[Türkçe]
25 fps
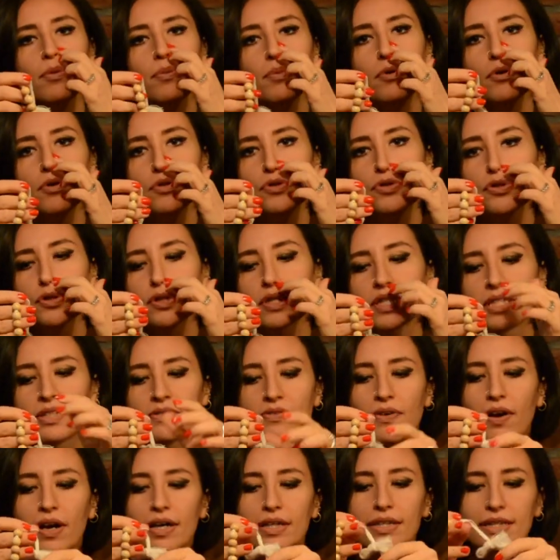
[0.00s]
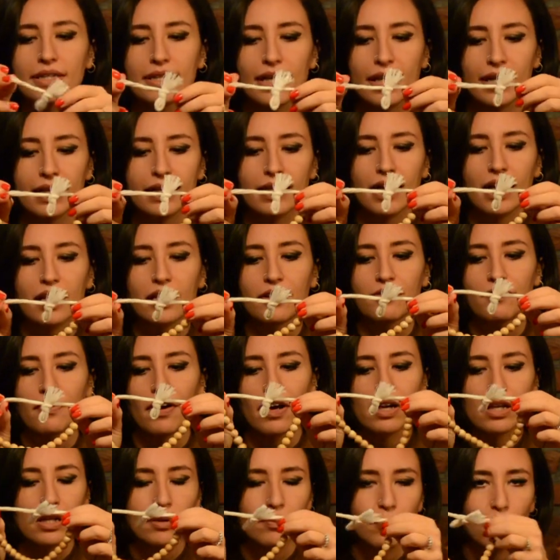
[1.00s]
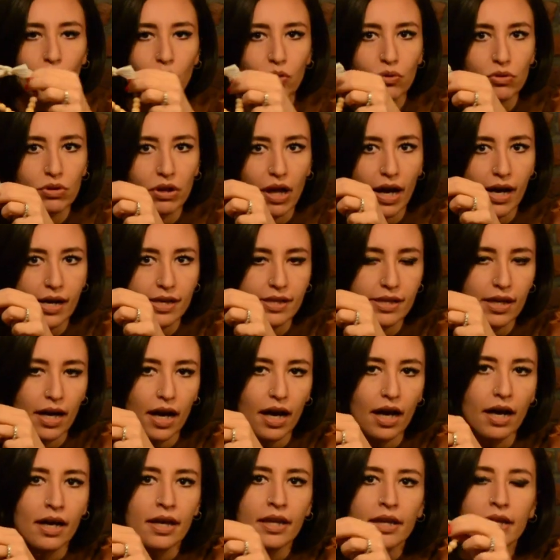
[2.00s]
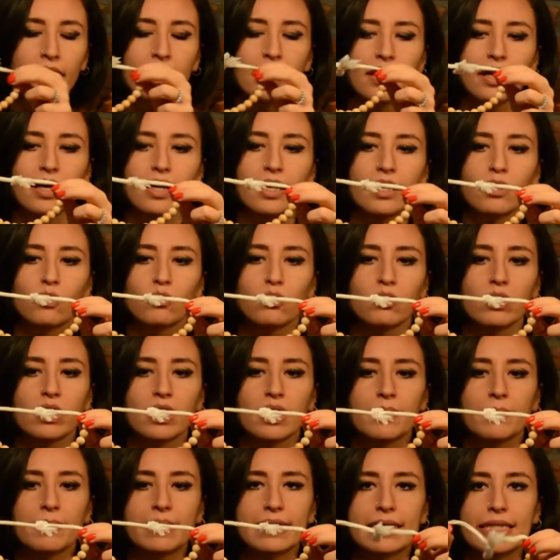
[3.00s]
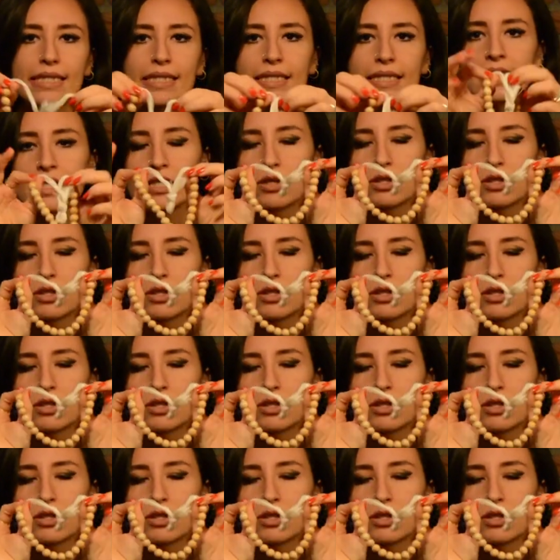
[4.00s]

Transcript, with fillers: Bu boncuğu siz farklı renklerde, farklı boyutlarda, e, kullanabilirsiniz.